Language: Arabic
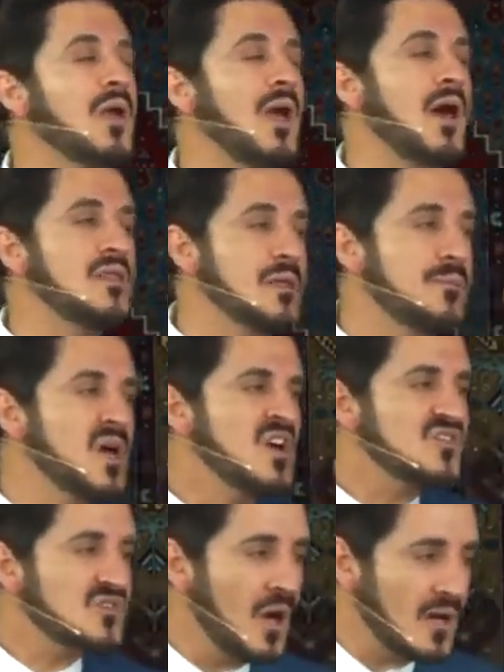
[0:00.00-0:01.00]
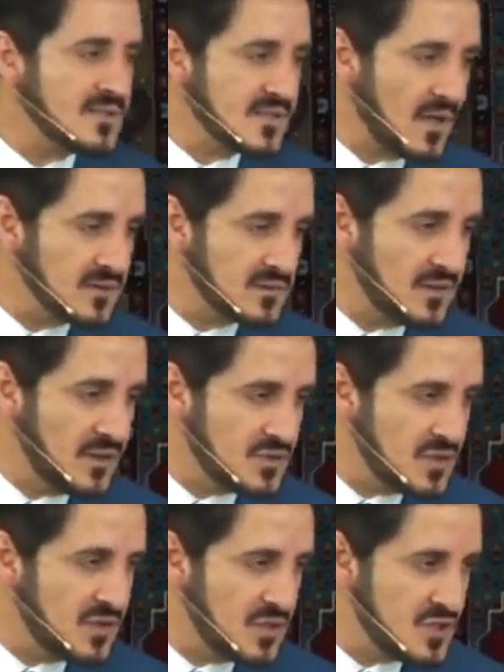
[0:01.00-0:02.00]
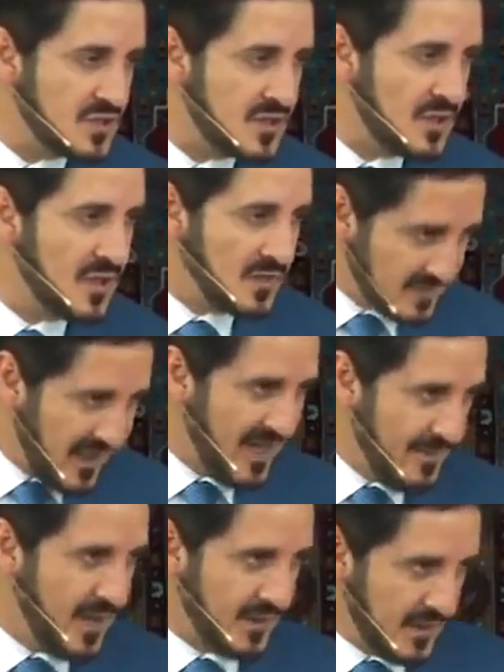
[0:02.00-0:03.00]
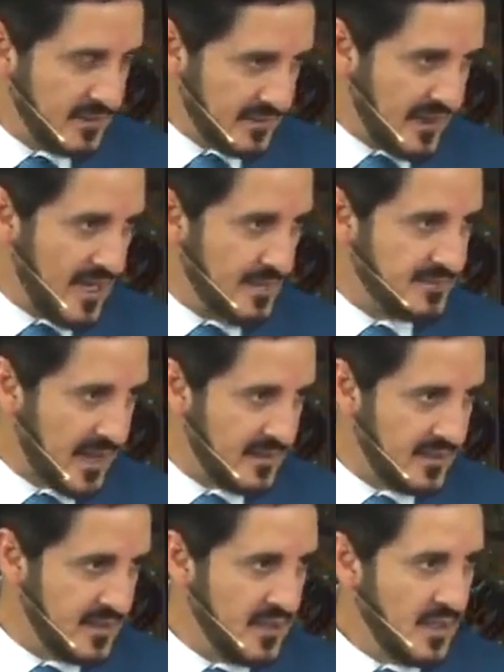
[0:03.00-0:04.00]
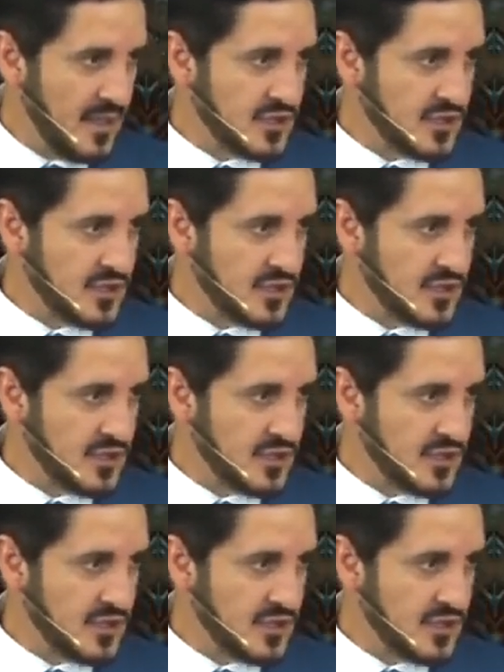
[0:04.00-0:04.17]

كاذب شخص خطير جدا جدا طالما تكلمت عن ايه